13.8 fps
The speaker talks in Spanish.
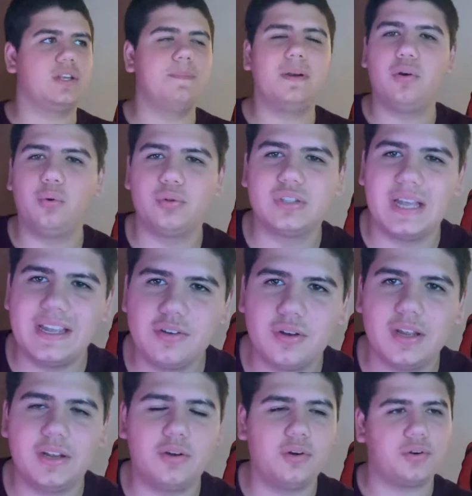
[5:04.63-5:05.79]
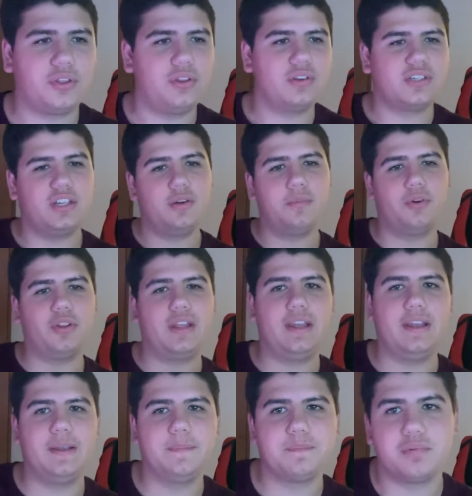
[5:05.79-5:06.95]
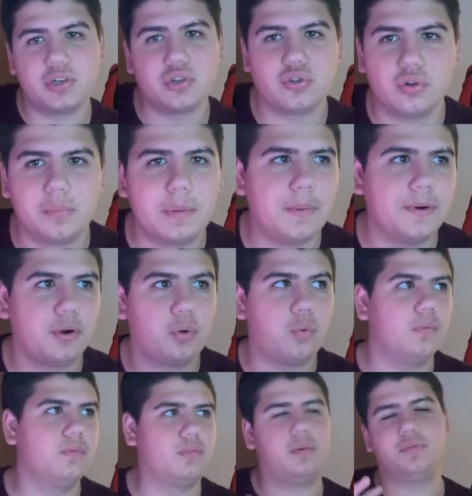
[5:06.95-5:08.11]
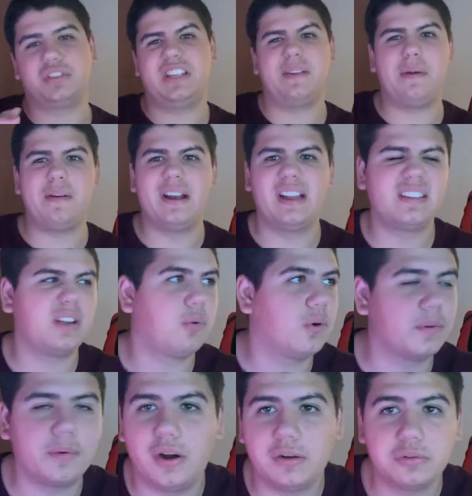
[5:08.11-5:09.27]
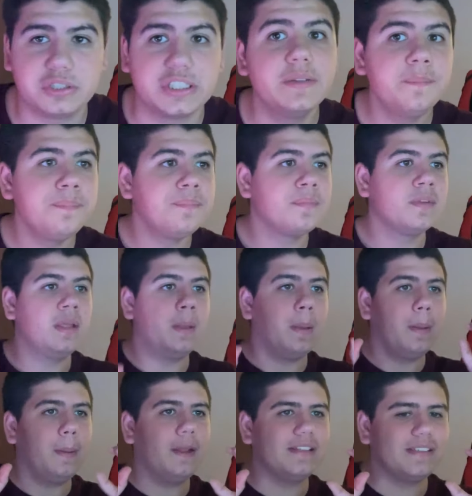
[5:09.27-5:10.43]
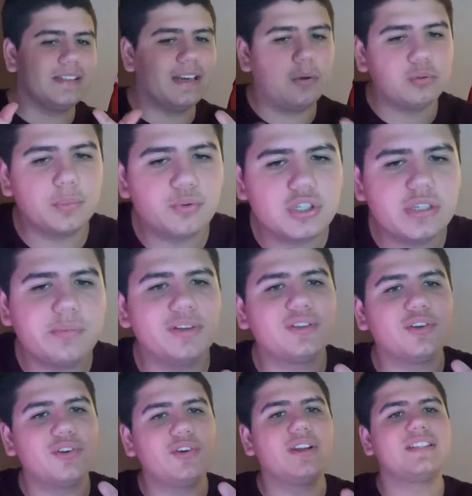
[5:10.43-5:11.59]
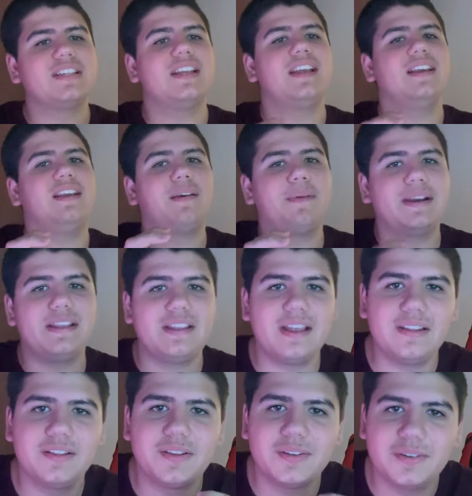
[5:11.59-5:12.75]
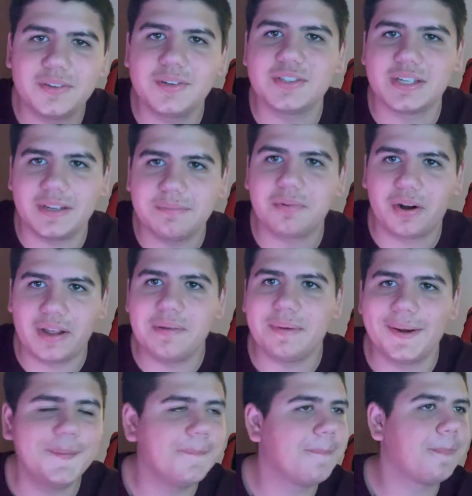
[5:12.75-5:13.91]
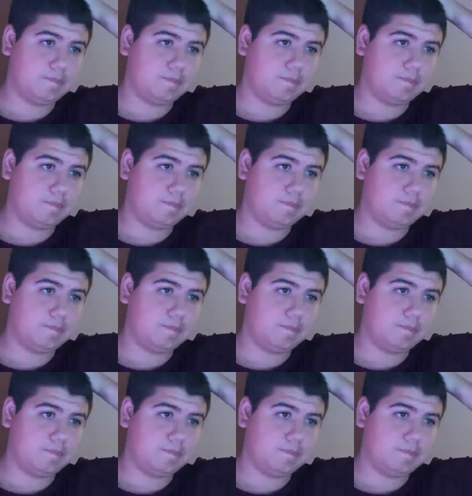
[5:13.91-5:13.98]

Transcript: Siempre les gusta a ellos el colorcito así como de. Por eso son más o menos como se llamaban antes, cuervo o algo así. le gusta muchísimo el tono ese amarillento, no sé, por ahí, ¿vale?